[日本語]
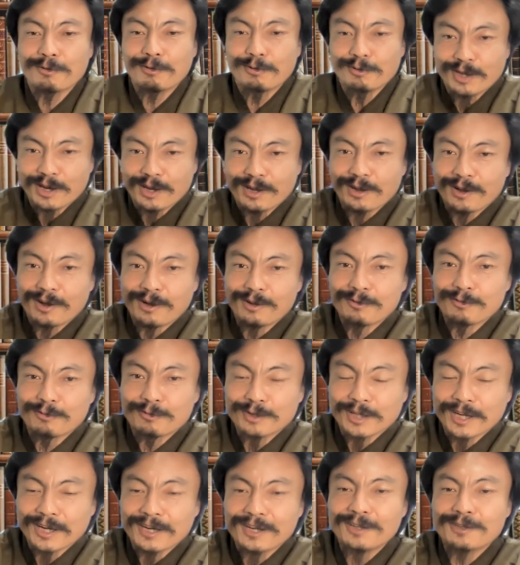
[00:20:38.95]
構ねあ
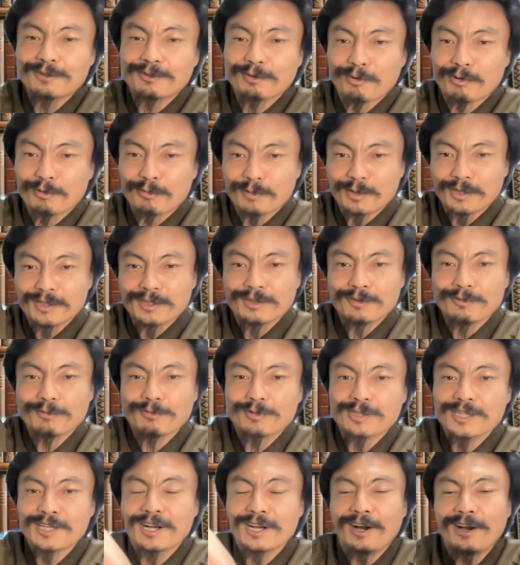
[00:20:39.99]
の高いところまで
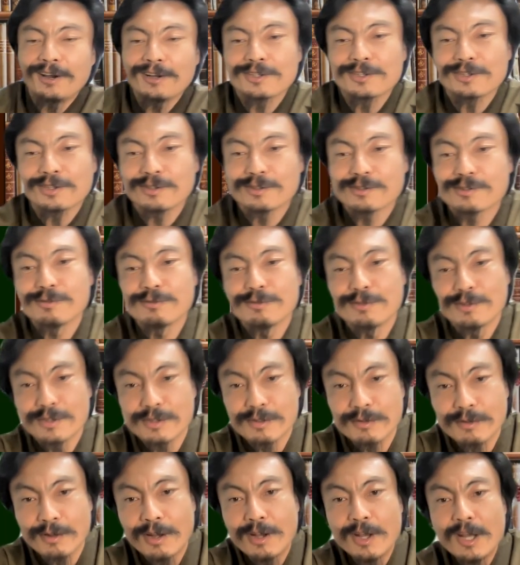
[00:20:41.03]
木が生えてたりするんで
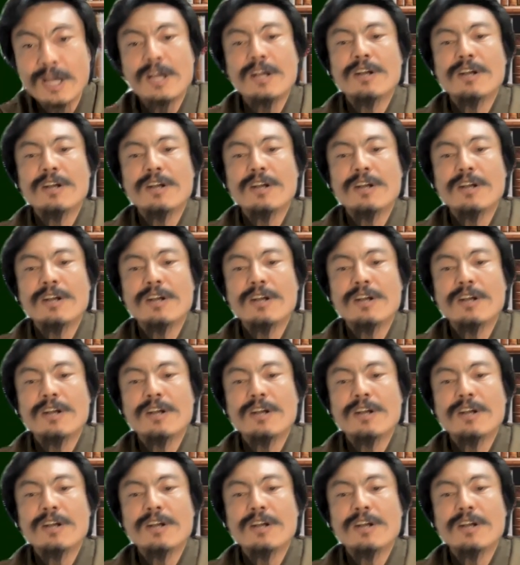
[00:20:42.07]
すよね。